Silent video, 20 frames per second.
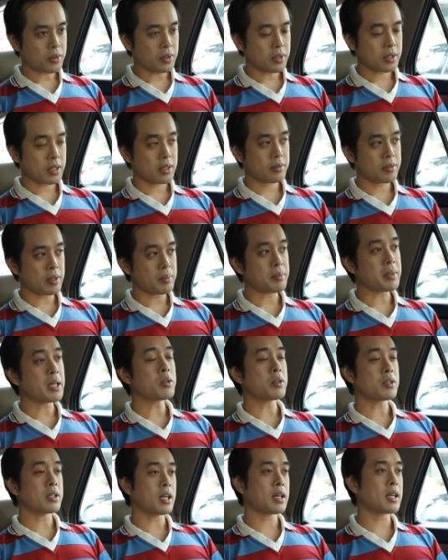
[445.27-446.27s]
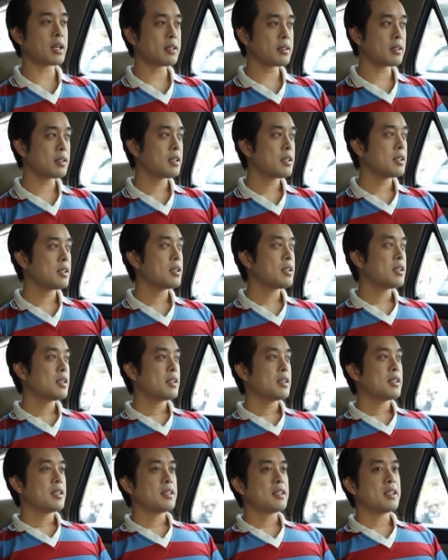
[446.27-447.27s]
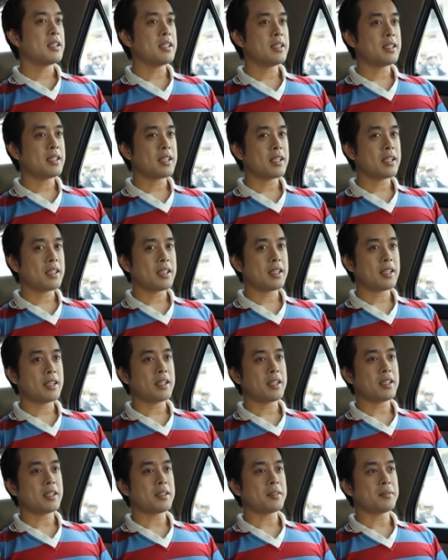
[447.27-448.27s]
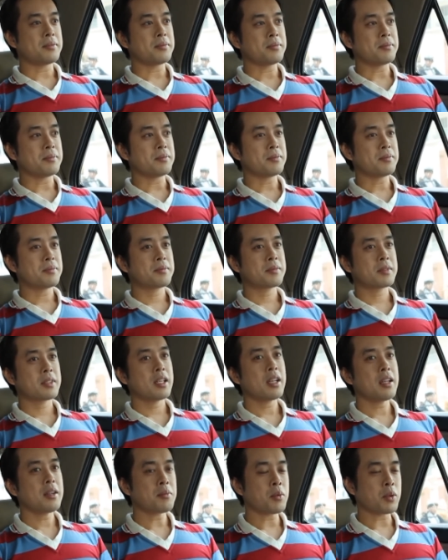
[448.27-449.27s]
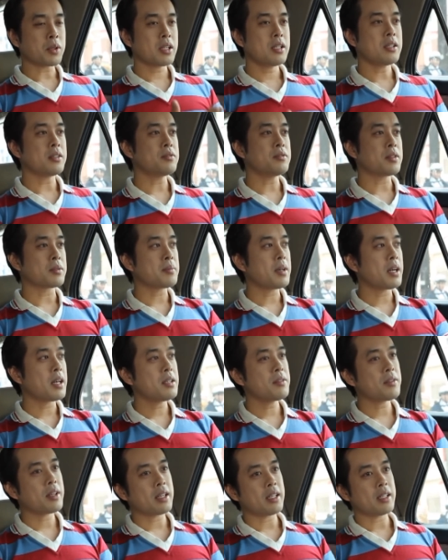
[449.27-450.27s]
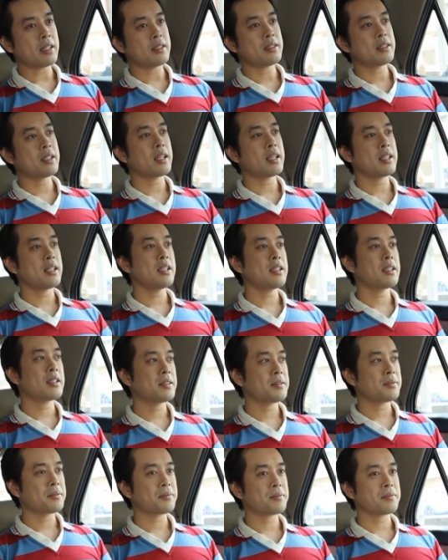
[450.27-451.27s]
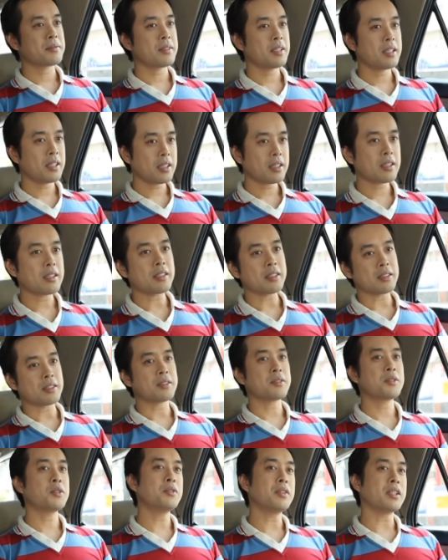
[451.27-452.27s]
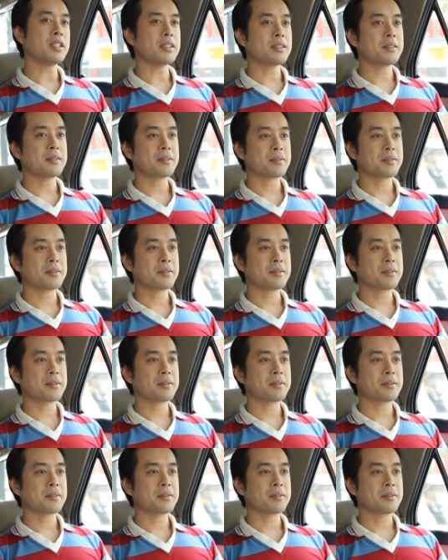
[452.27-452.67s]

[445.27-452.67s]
của phim mới của Ngân Khánh thì à, cái đó là một cái lĩnh vực mới và Linh thấy à, nó rất là thú vị